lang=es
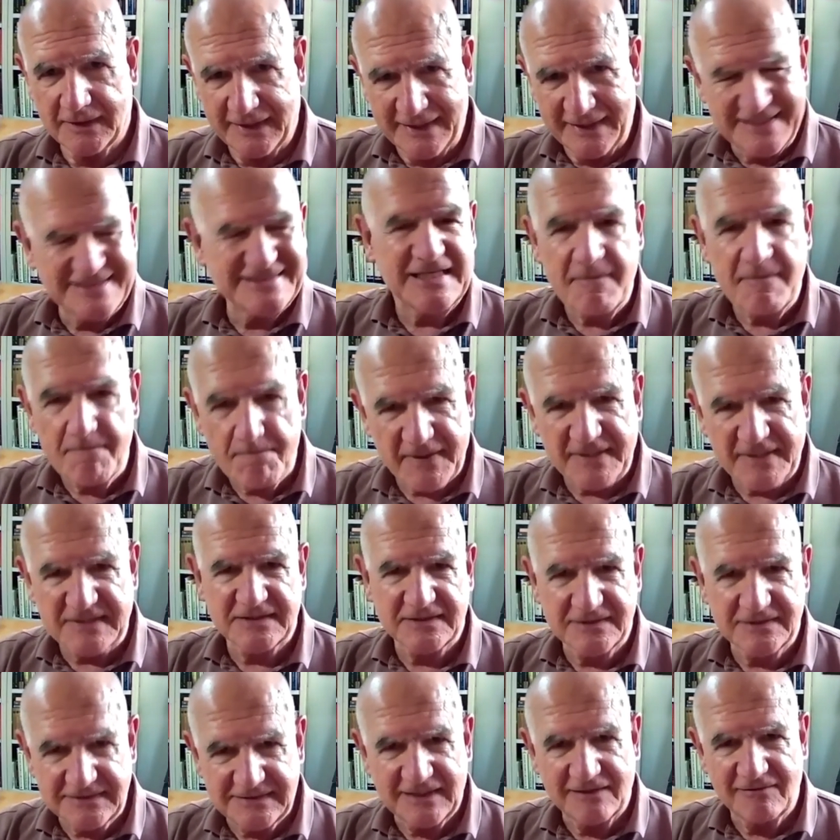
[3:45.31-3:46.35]
esa
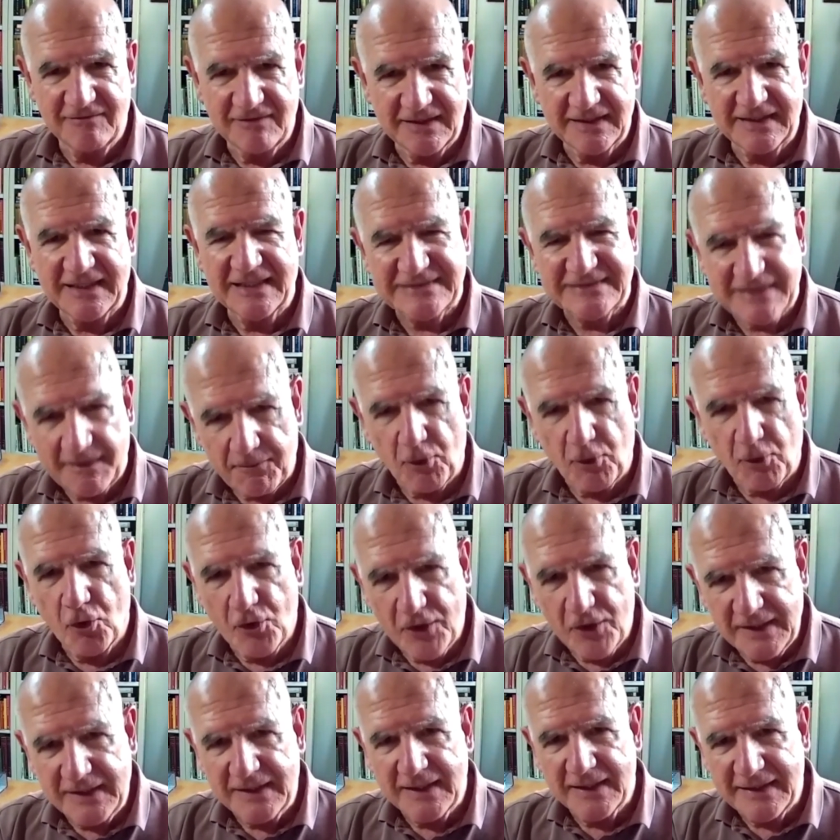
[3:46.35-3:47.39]
impresentable que hace
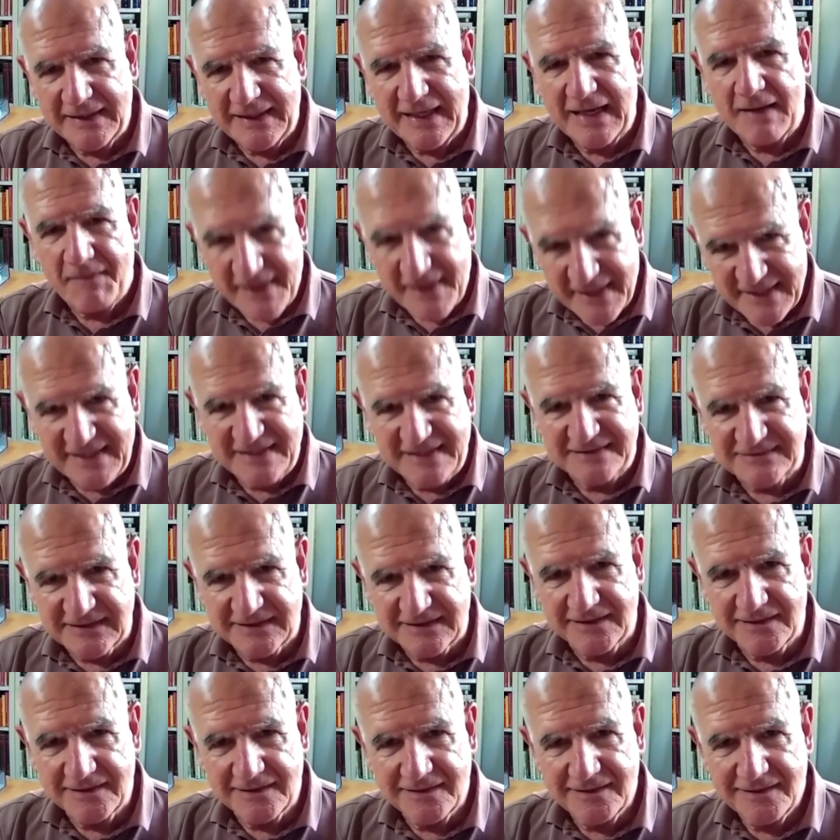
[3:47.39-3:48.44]
apología de la
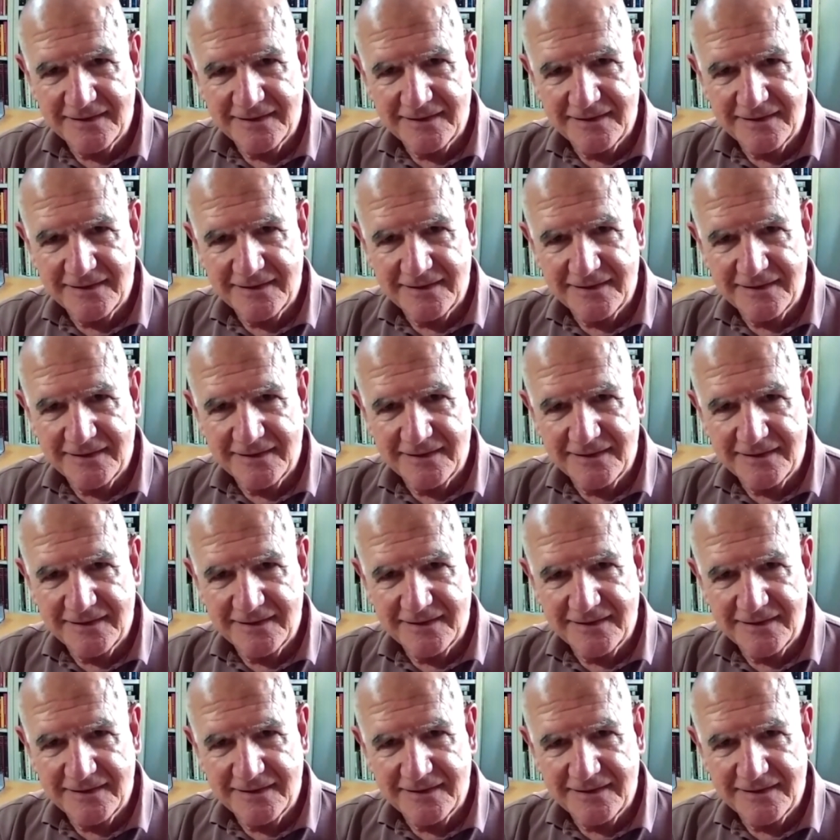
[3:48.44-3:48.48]
pederastia.